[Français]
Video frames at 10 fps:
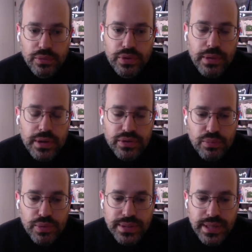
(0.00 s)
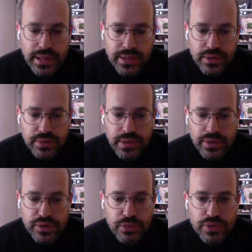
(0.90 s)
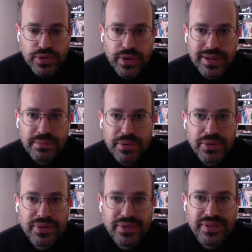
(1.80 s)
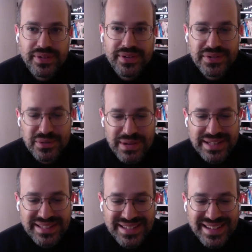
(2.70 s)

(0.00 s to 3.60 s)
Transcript: Ils m'ont dit, bah, je veux plus de salarié chez toi, je me lance en indépendant euh, sur Malte.